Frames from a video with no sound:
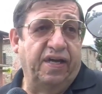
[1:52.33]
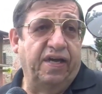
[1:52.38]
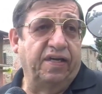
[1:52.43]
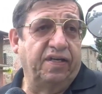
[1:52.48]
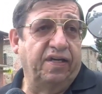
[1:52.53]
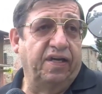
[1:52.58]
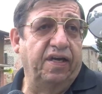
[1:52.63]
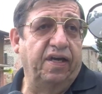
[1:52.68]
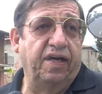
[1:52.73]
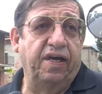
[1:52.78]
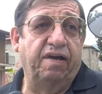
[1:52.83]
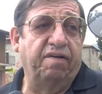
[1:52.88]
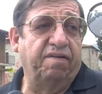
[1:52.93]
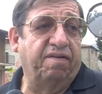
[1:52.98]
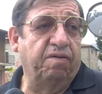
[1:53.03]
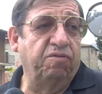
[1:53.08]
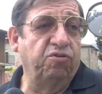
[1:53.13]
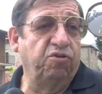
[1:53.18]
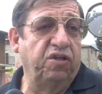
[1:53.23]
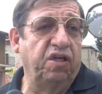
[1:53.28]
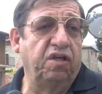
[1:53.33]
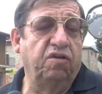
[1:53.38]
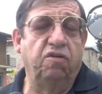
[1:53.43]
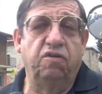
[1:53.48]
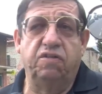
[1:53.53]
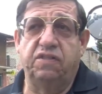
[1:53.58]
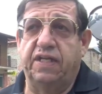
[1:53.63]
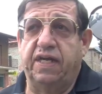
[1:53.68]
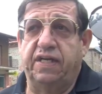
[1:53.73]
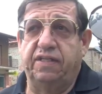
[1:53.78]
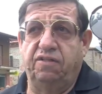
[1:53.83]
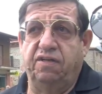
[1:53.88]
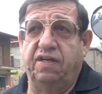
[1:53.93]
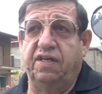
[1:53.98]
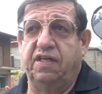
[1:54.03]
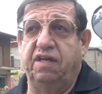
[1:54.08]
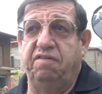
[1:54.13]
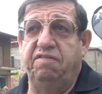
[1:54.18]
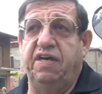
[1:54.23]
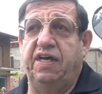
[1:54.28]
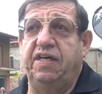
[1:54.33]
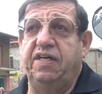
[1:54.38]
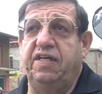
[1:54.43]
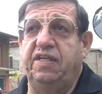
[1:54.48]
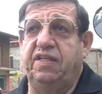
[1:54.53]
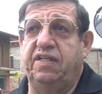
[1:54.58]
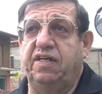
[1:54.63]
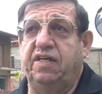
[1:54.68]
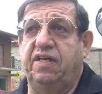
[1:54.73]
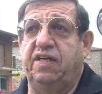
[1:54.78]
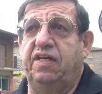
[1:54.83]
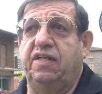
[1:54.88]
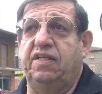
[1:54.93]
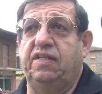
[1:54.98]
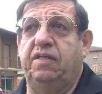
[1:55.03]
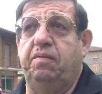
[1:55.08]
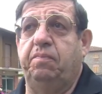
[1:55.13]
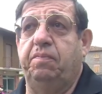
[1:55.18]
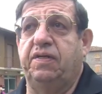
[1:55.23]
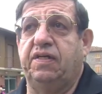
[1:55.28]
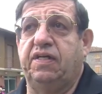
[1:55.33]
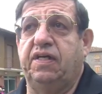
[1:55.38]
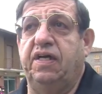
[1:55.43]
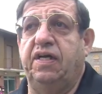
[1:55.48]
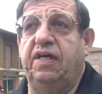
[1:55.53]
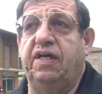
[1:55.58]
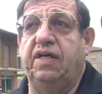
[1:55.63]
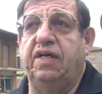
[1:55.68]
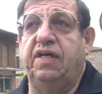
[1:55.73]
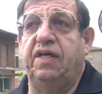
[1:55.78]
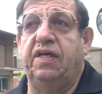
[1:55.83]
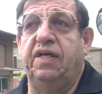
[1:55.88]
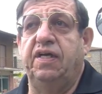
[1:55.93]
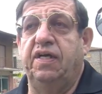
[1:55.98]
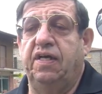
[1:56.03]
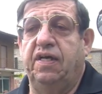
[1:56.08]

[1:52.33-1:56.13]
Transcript: anche, eravamo in contatto anche via internet perché...